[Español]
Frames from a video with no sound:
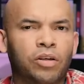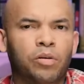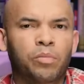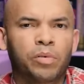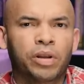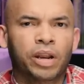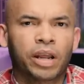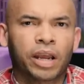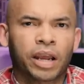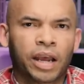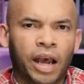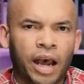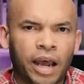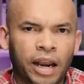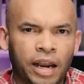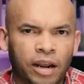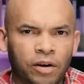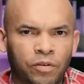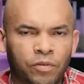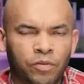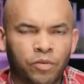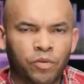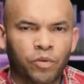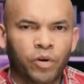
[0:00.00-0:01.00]

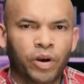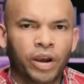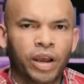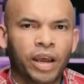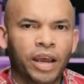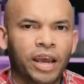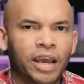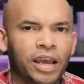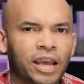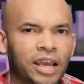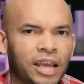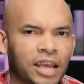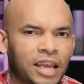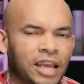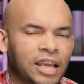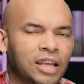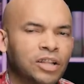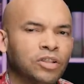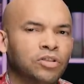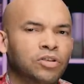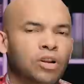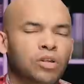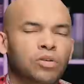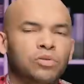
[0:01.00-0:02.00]
Dominicana fue
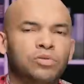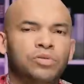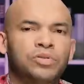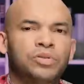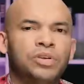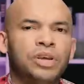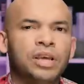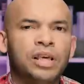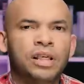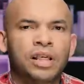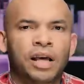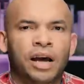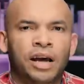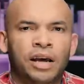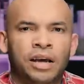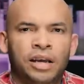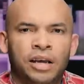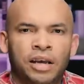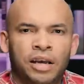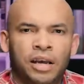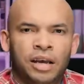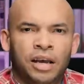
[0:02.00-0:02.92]
introducida